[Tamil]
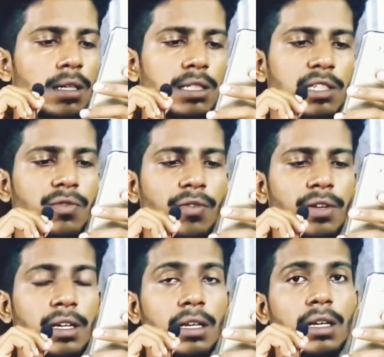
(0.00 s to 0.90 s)
சிக்ஸ்
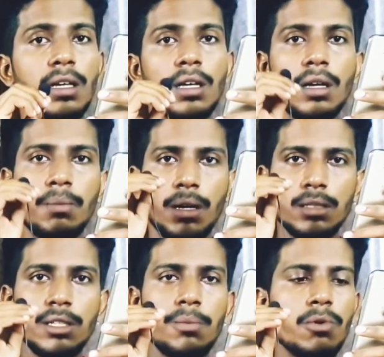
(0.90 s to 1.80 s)
ஃபிஃப்டி
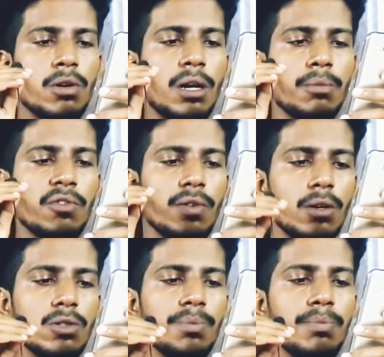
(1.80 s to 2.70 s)
மாஸ்டர் ப்ரோக்ராமும்
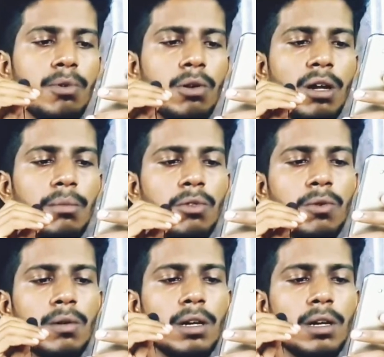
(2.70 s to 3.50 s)
ஃபெலோஷிப் ப்ரோக்ராமும்